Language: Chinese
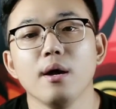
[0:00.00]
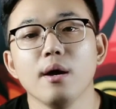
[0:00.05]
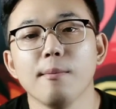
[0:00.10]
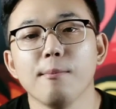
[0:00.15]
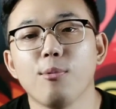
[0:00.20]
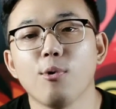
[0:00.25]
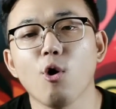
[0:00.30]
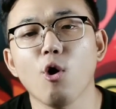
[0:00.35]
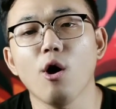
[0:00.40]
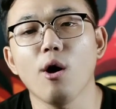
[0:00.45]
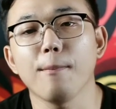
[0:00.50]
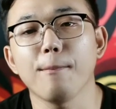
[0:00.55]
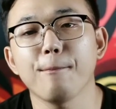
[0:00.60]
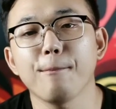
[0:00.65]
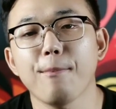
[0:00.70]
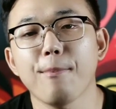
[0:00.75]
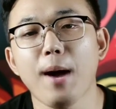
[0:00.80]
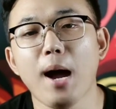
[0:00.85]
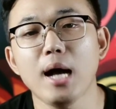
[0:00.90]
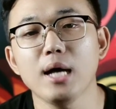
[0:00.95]
不
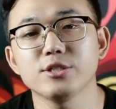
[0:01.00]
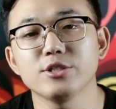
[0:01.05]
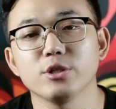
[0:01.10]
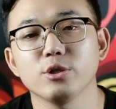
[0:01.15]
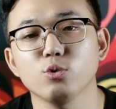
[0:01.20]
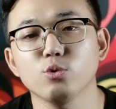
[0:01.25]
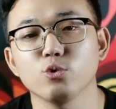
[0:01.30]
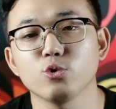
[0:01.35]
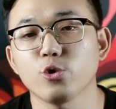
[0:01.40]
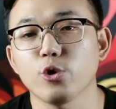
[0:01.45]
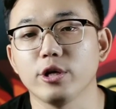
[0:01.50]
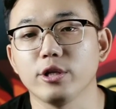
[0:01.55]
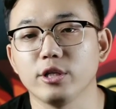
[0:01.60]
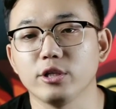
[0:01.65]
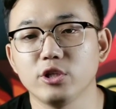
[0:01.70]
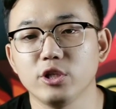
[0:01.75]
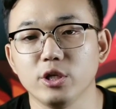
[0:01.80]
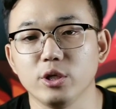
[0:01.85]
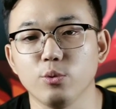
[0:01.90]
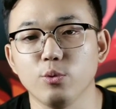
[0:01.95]
过八极渡犬的
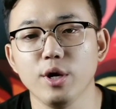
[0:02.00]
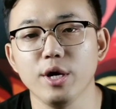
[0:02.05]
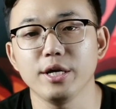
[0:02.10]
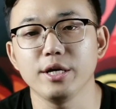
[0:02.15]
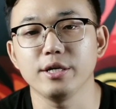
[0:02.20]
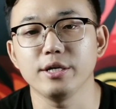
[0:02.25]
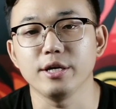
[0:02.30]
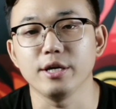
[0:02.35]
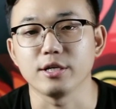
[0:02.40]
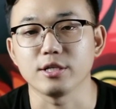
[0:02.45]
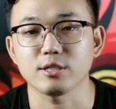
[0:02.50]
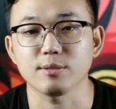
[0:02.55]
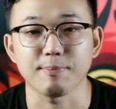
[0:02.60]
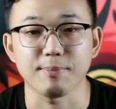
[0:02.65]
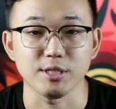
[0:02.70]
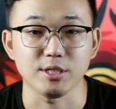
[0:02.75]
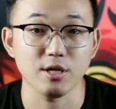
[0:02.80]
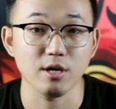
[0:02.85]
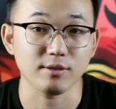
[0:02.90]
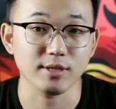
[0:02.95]
体味也是
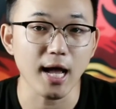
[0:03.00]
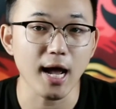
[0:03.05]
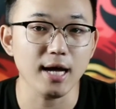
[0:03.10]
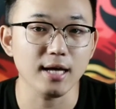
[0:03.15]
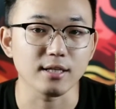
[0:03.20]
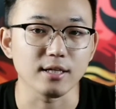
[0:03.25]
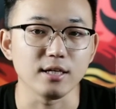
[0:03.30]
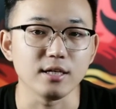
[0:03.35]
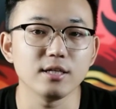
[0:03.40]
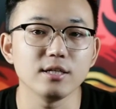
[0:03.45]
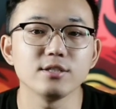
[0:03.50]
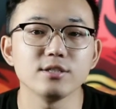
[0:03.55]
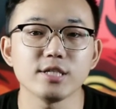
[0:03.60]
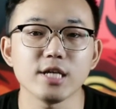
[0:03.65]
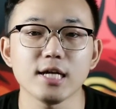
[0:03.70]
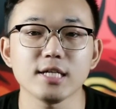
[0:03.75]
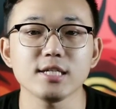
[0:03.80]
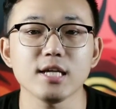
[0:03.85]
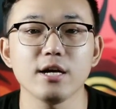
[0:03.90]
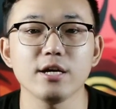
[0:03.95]
比较大的，
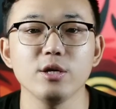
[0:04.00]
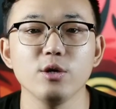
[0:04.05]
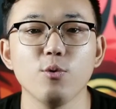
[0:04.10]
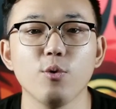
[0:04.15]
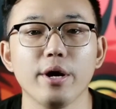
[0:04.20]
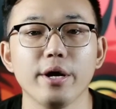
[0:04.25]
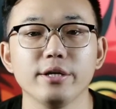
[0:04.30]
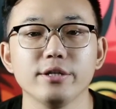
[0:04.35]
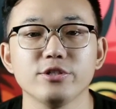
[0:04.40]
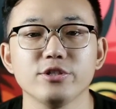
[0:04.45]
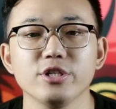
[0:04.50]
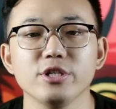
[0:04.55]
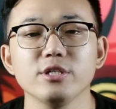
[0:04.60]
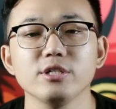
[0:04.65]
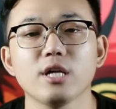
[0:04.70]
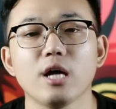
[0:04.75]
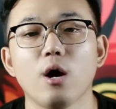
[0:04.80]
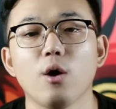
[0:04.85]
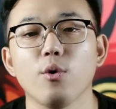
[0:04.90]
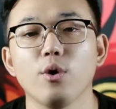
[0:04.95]
加上因为经
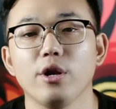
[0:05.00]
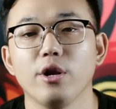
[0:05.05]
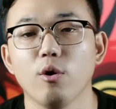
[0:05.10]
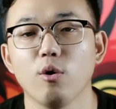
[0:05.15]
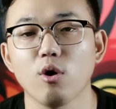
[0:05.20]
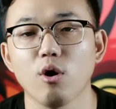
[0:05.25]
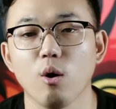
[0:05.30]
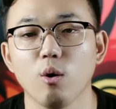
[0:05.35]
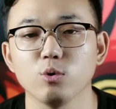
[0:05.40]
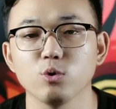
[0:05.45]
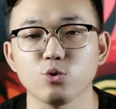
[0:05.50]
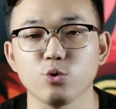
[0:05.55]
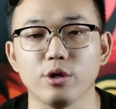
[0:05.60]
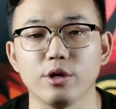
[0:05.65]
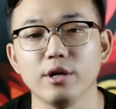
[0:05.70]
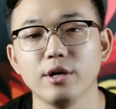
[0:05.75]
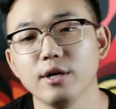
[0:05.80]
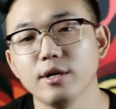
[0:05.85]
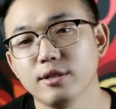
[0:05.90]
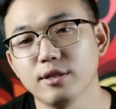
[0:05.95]
常会流口水，
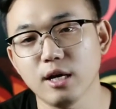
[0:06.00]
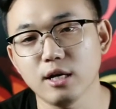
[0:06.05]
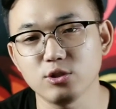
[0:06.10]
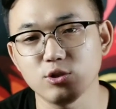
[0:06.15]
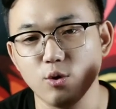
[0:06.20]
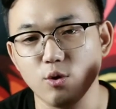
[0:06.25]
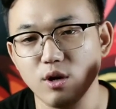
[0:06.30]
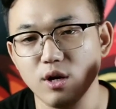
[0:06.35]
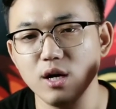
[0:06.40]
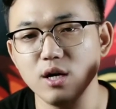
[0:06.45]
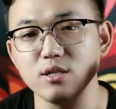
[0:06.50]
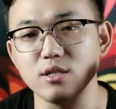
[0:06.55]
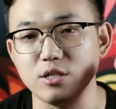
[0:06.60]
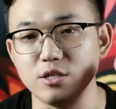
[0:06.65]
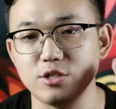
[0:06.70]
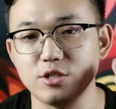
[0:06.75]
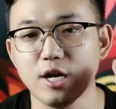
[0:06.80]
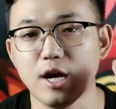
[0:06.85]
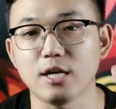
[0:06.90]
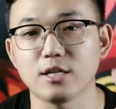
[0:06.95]
那就更
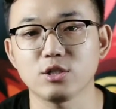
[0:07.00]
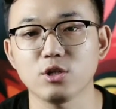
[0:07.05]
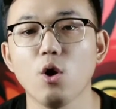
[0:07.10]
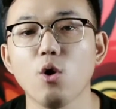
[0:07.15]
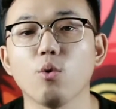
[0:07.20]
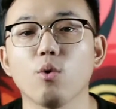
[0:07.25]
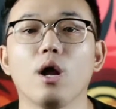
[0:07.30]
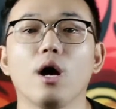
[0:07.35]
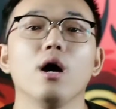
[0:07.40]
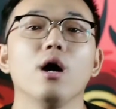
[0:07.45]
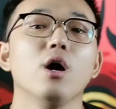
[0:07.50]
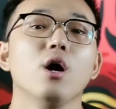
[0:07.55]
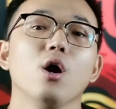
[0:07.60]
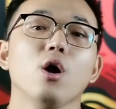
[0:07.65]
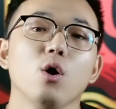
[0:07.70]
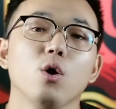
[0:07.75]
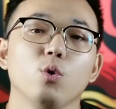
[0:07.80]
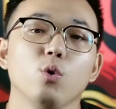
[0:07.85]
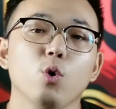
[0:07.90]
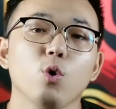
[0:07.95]
加臭了。
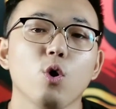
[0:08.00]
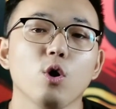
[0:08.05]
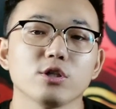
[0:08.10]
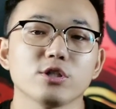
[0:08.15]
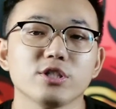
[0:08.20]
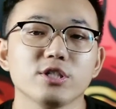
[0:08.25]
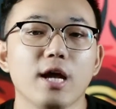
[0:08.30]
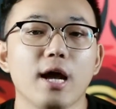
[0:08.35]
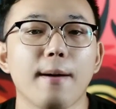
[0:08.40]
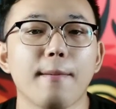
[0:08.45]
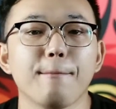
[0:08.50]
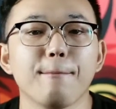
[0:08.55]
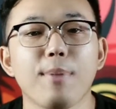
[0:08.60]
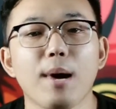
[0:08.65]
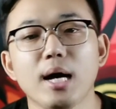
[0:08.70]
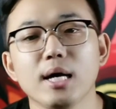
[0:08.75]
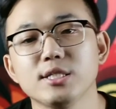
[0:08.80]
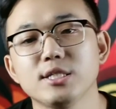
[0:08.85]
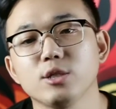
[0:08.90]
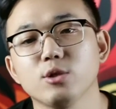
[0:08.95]
如果饲养
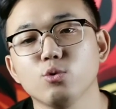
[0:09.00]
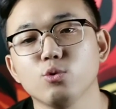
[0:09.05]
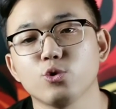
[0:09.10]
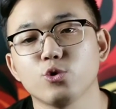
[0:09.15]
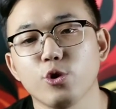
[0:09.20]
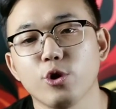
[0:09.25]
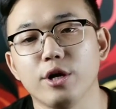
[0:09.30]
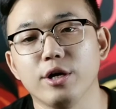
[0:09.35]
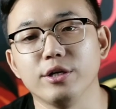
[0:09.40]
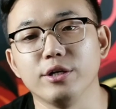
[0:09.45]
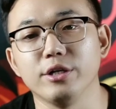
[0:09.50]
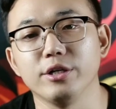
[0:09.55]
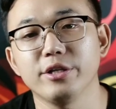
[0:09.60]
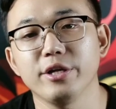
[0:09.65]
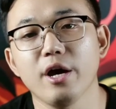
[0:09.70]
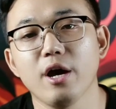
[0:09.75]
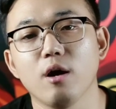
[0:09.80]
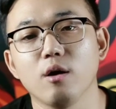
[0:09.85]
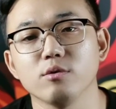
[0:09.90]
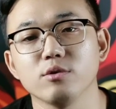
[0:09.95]
八极渡犬，一
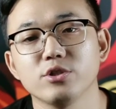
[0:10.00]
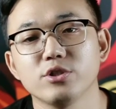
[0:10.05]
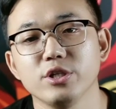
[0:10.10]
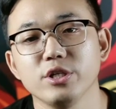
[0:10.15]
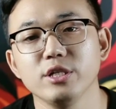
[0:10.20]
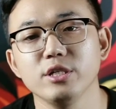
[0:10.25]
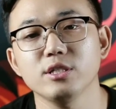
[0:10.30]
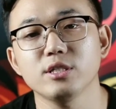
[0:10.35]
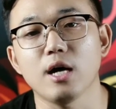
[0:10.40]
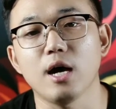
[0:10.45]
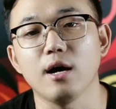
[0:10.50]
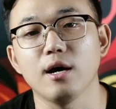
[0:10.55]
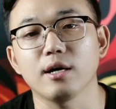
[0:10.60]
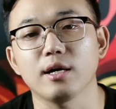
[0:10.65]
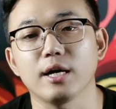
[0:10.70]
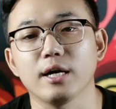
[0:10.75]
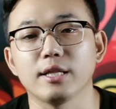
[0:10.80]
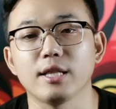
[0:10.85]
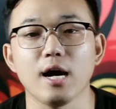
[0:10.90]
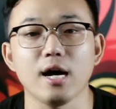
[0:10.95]
定要经常
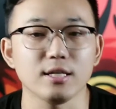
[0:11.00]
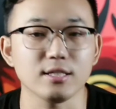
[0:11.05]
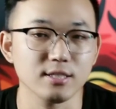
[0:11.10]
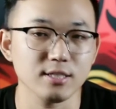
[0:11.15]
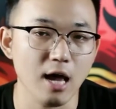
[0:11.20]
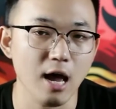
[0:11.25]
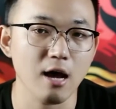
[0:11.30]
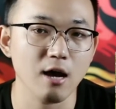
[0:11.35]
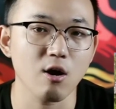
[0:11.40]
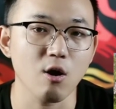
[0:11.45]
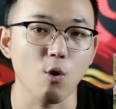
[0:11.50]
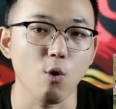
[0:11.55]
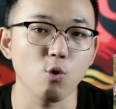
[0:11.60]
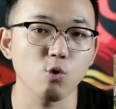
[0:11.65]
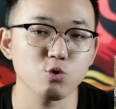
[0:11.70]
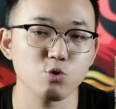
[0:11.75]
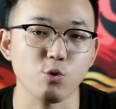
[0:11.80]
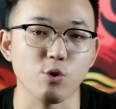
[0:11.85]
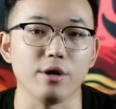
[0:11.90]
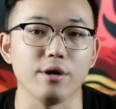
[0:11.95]
给它擦口
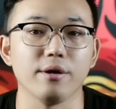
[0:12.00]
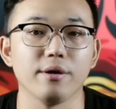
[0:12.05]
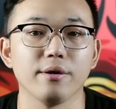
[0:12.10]
水，